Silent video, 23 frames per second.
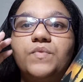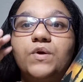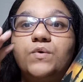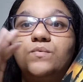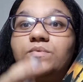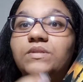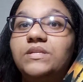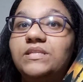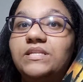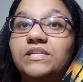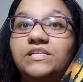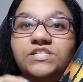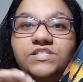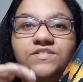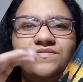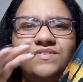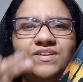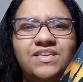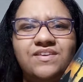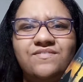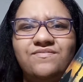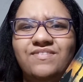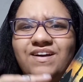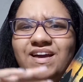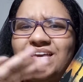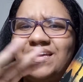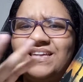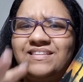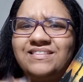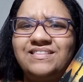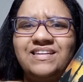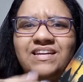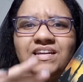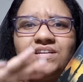um detetive que vai
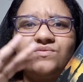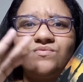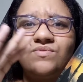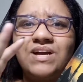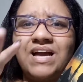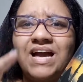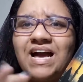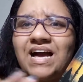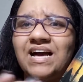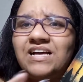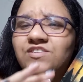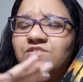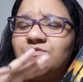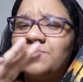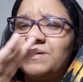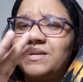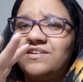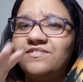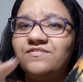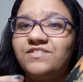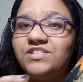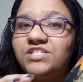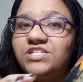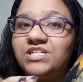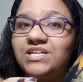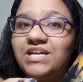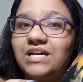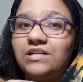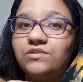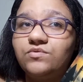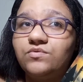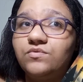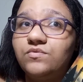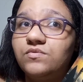entrar no caso para
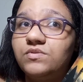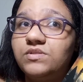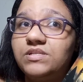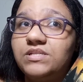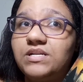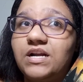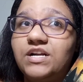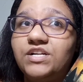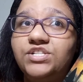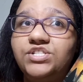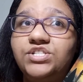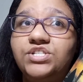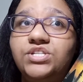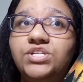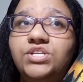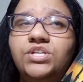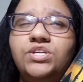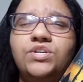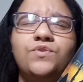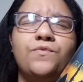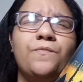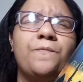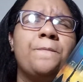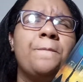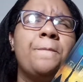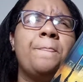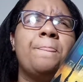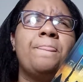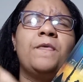investigar tudo certinho,